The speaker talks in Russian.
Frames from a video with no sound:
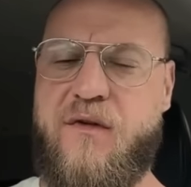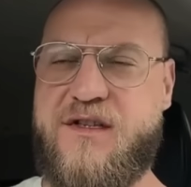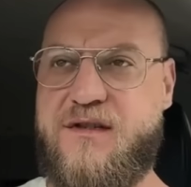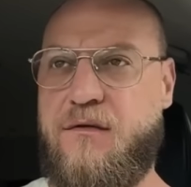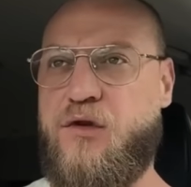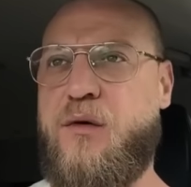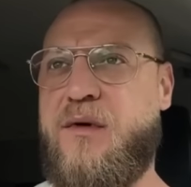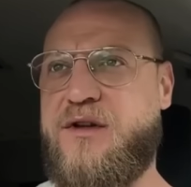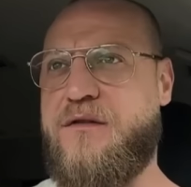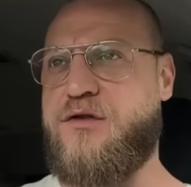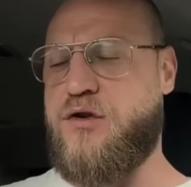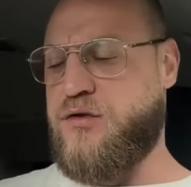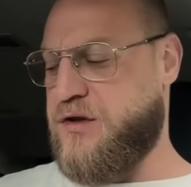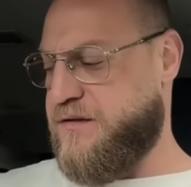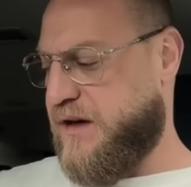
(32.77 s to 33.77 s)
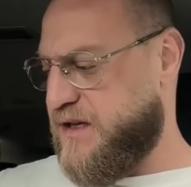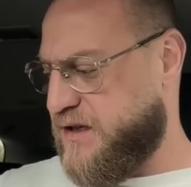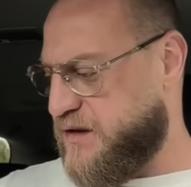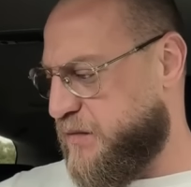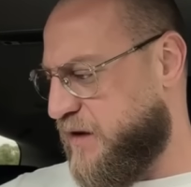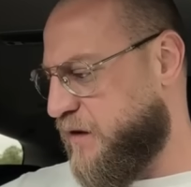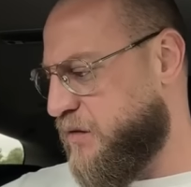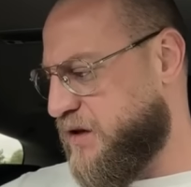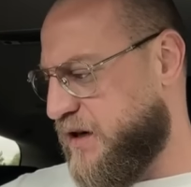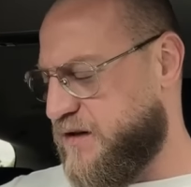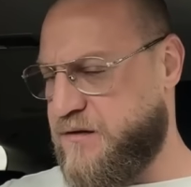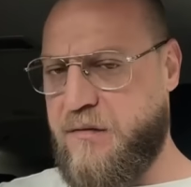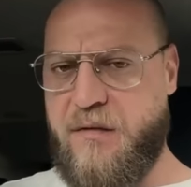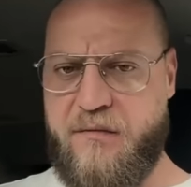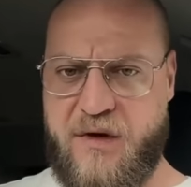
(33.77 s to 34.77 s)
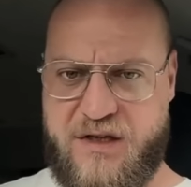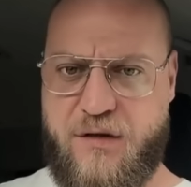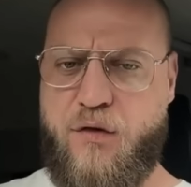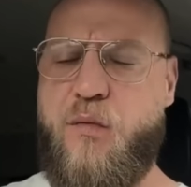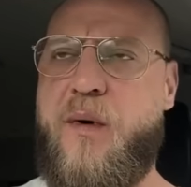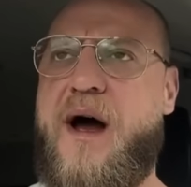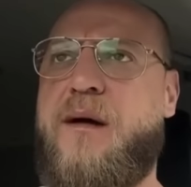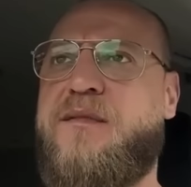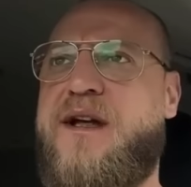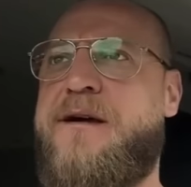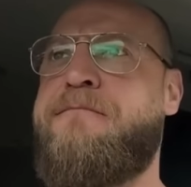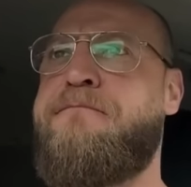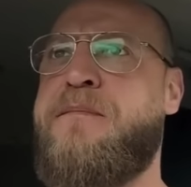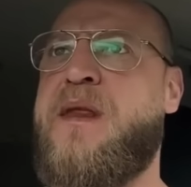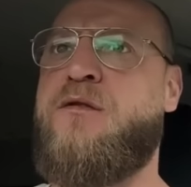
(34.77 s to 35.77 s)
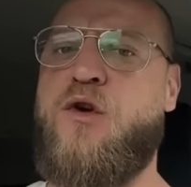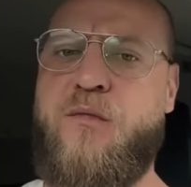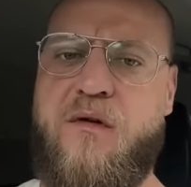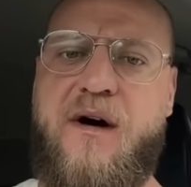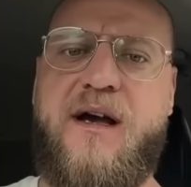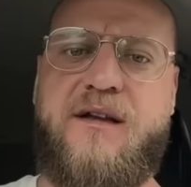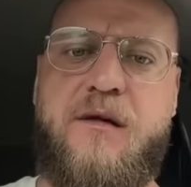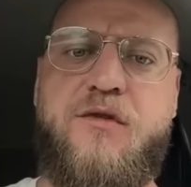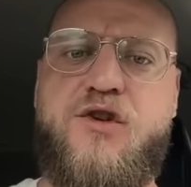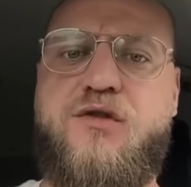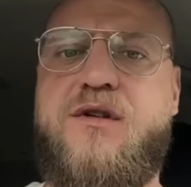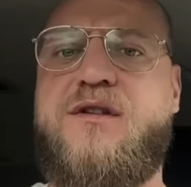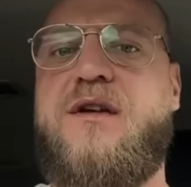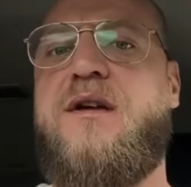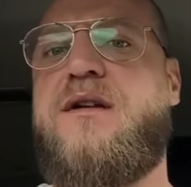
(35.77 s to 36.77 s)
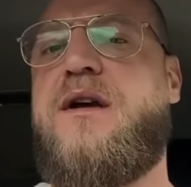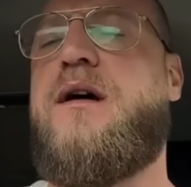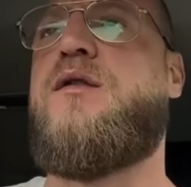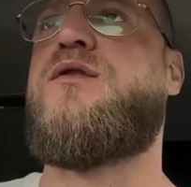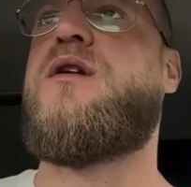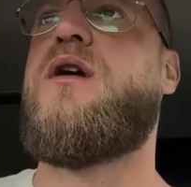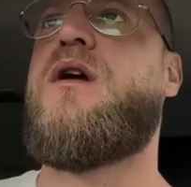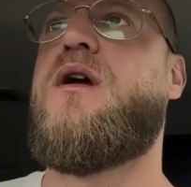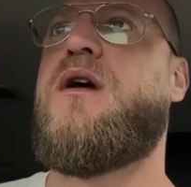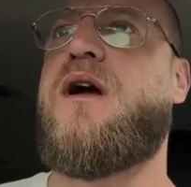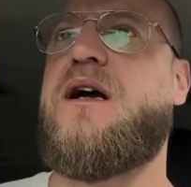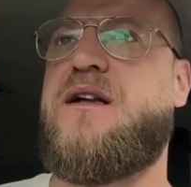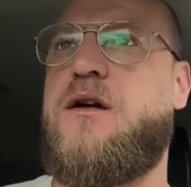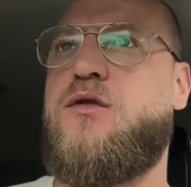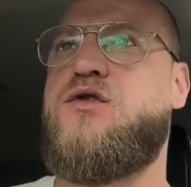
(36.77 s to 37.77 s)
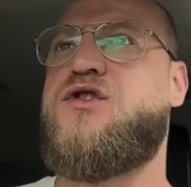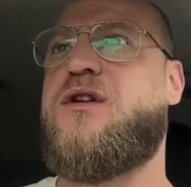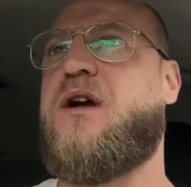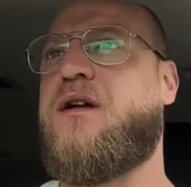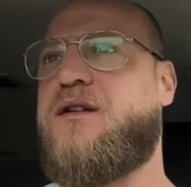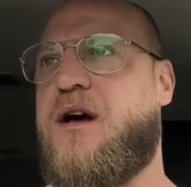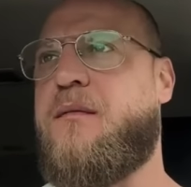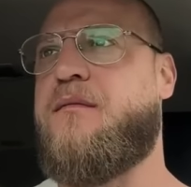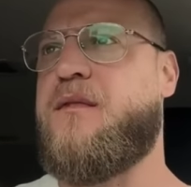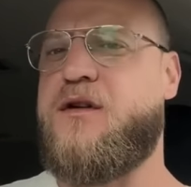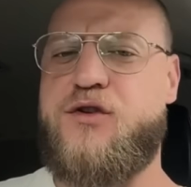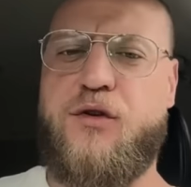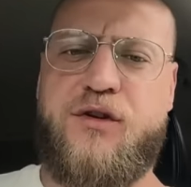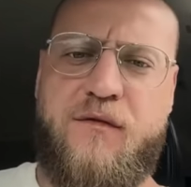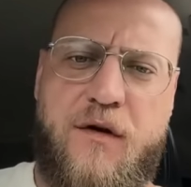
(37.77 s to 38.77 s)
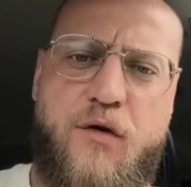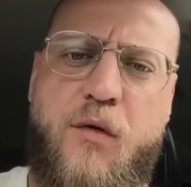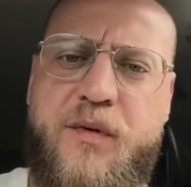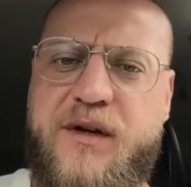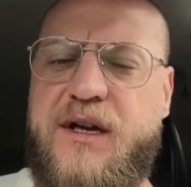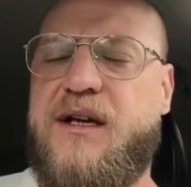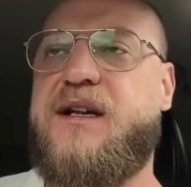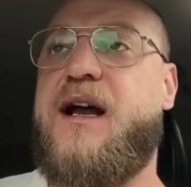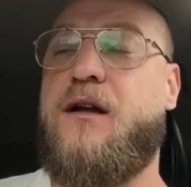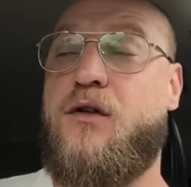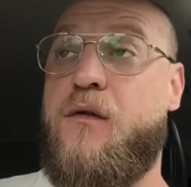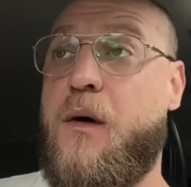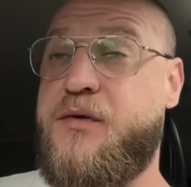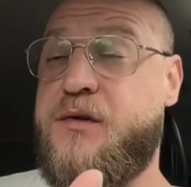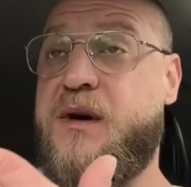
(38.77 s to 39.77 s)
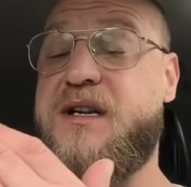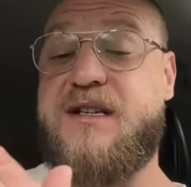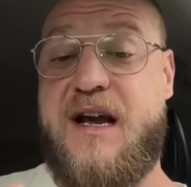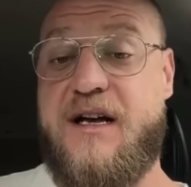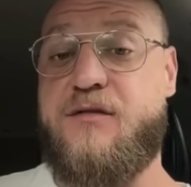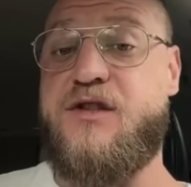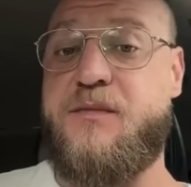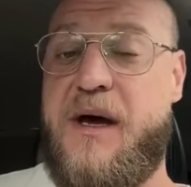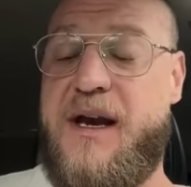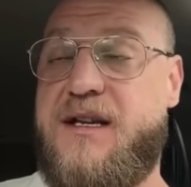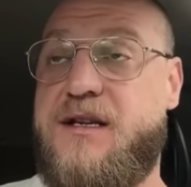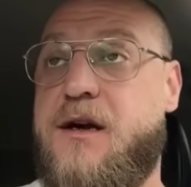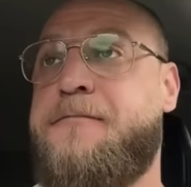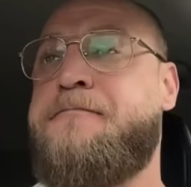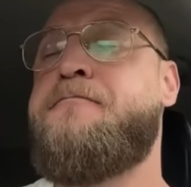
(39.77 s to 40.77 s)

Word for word: В основном это все, что связано с боевыми действиями, мы закупаем, да. Но ну, бывает там еще и залетают, когда нужно там что-то в окопы и так далее. Ну, в общем, рассказываю, смотрите.